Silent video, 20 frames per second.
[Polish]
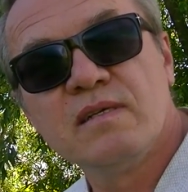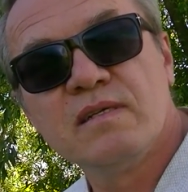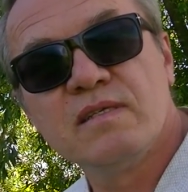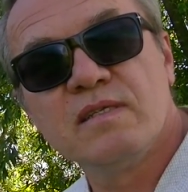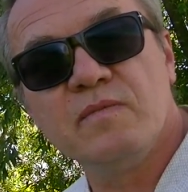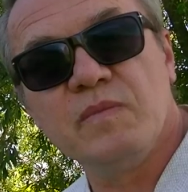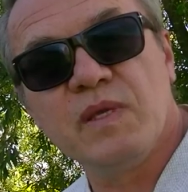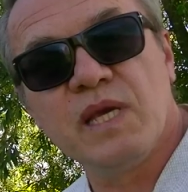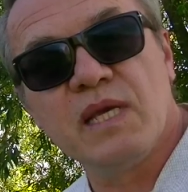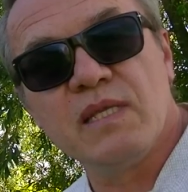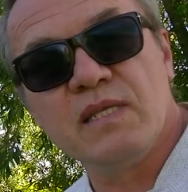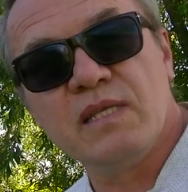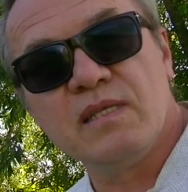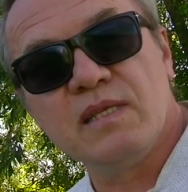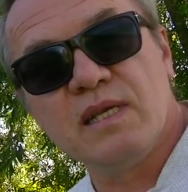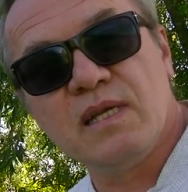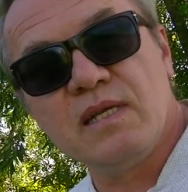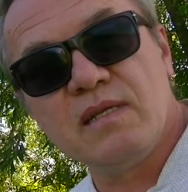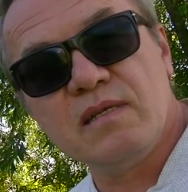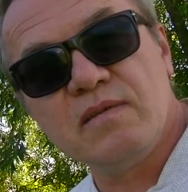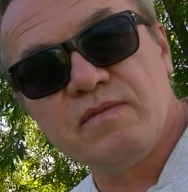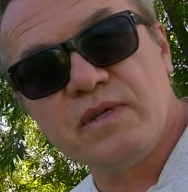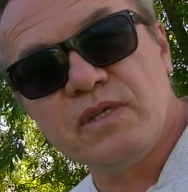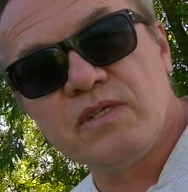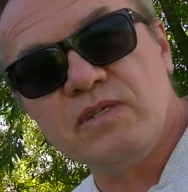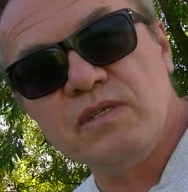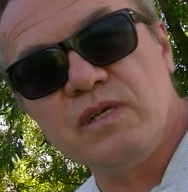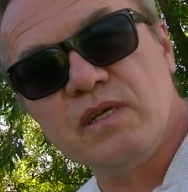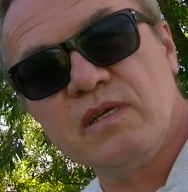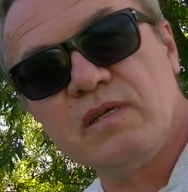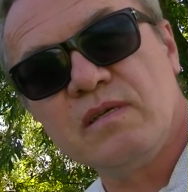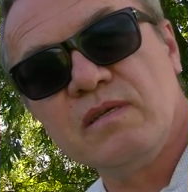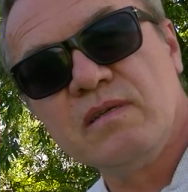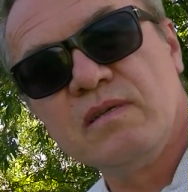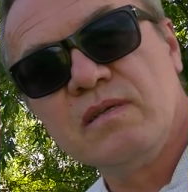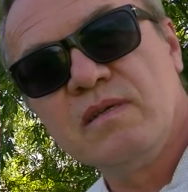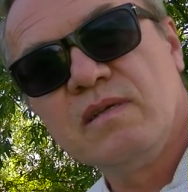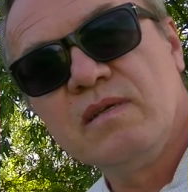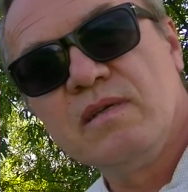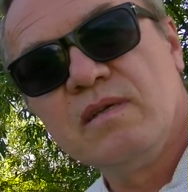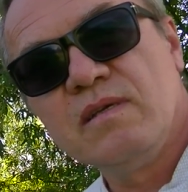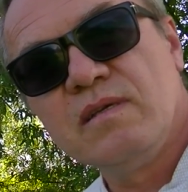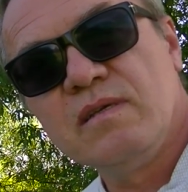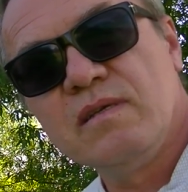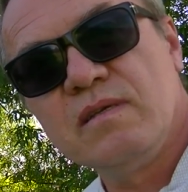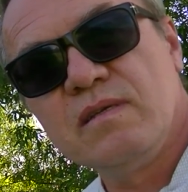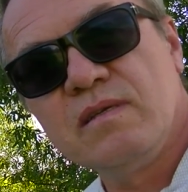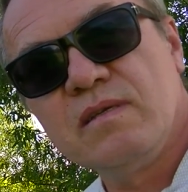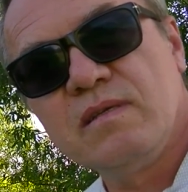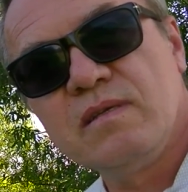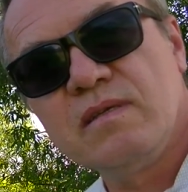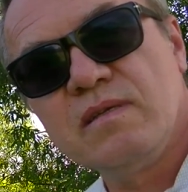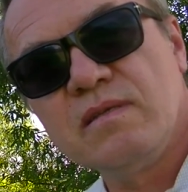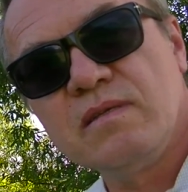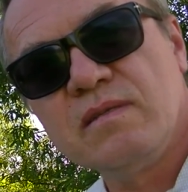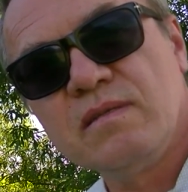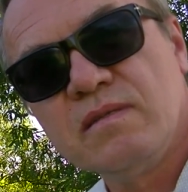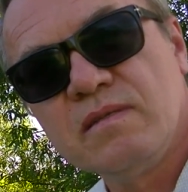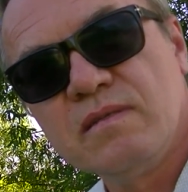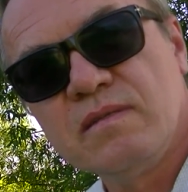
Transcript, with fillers: Zmiany, no ale właśnie yy,